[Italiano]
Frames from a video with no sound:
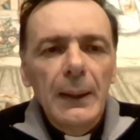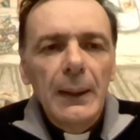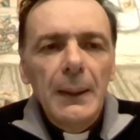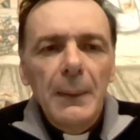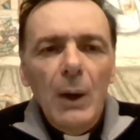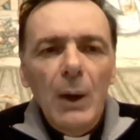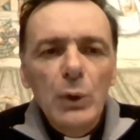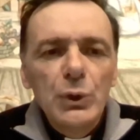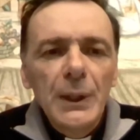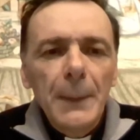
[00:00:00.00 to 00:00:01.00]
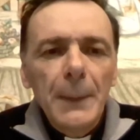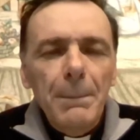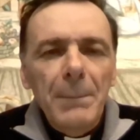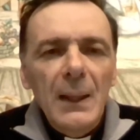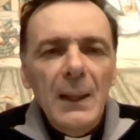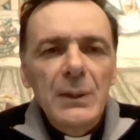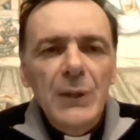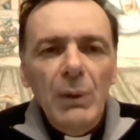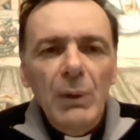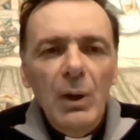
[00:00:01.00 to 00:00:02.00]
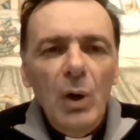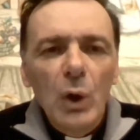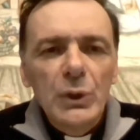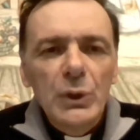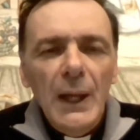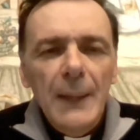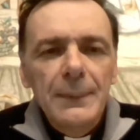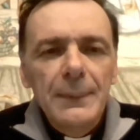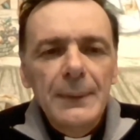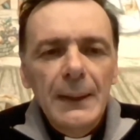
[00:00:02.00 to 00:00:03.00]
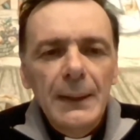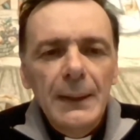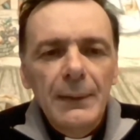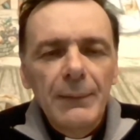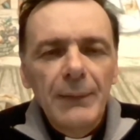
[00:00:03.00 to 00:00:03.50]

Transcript: E oggi c'è qualcosa di